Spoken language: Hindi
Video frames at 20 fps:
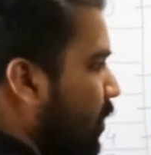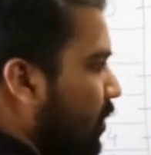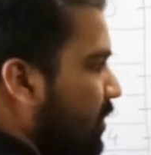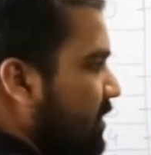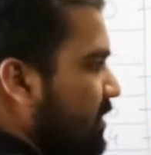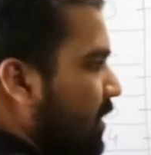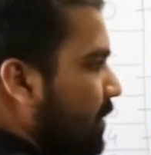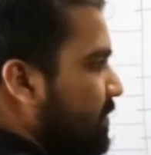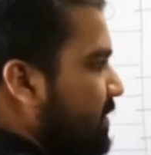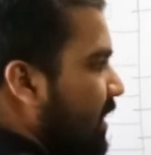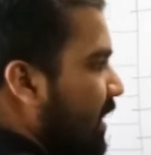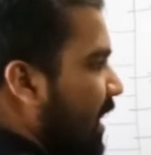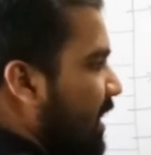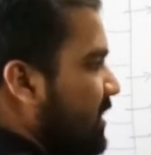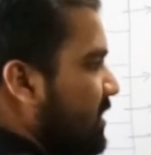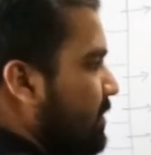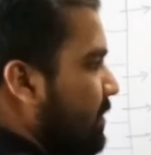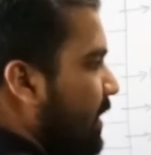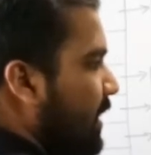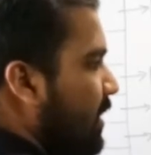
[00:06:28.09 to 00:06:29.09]
और सबसे
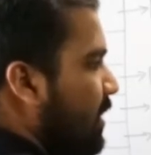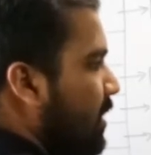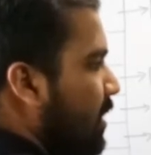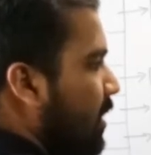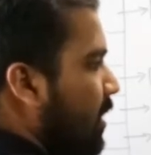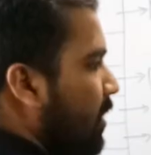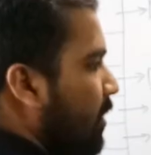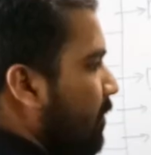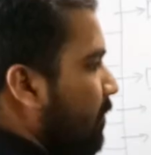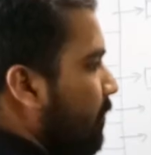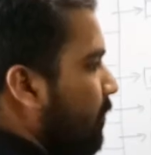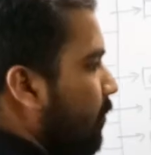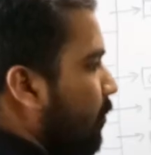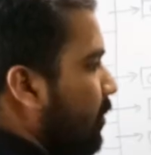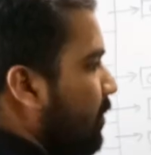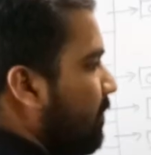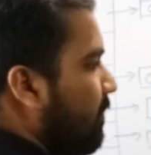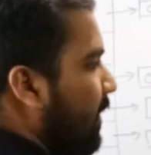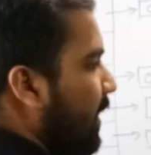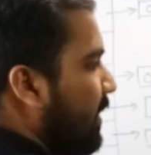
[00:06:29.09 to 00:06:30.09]
लास्ट में
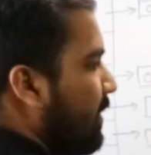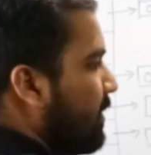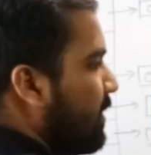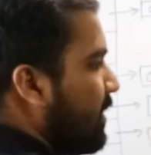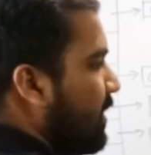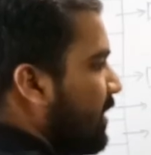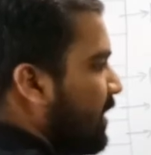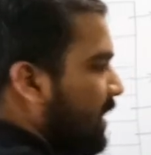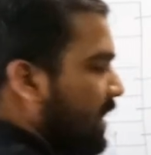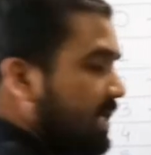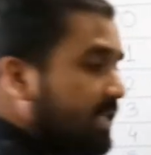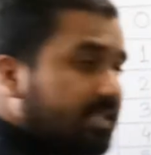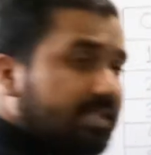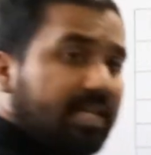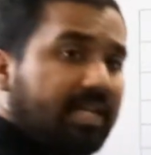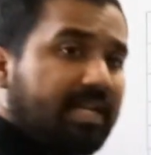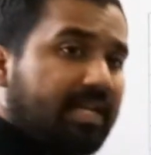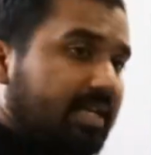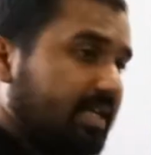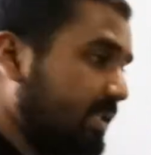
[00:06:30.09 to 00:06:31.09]
फोर फाइव इस
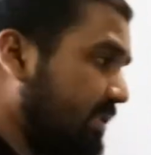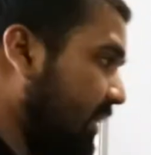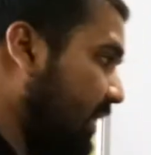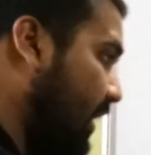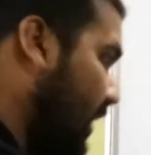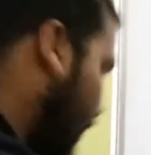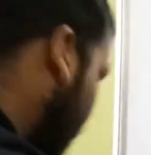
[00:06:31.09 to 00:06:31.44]
तरीके से